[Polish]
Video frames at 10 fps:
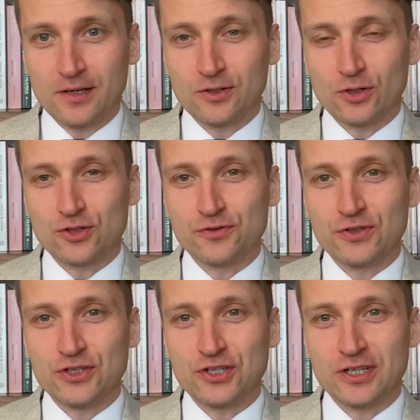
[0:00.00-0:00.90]
to
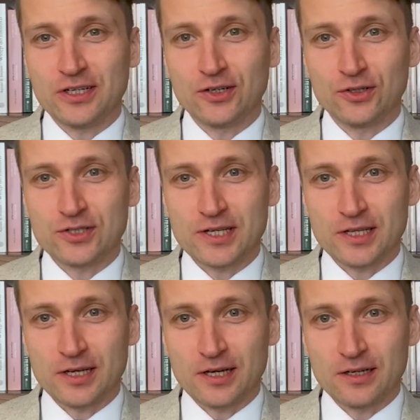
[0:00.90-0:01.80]
oczywiście jego
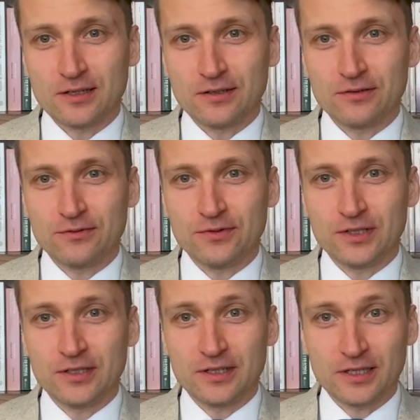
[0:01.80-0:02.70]
ocena
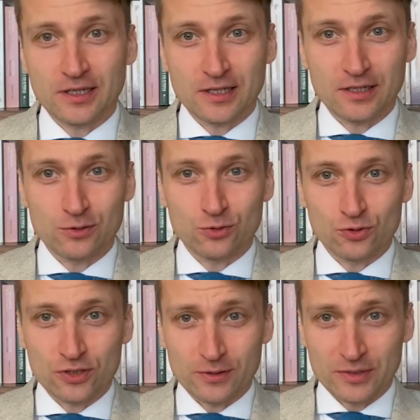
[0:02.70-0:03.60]
Fryderyka
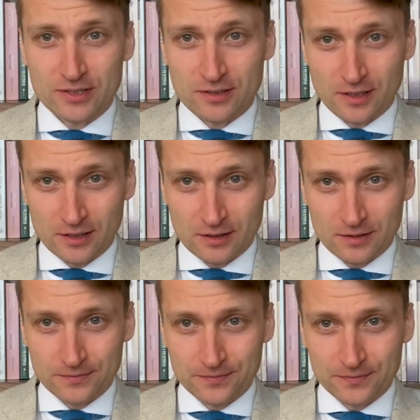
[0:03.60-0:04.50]
Klaudiusza Bastiata.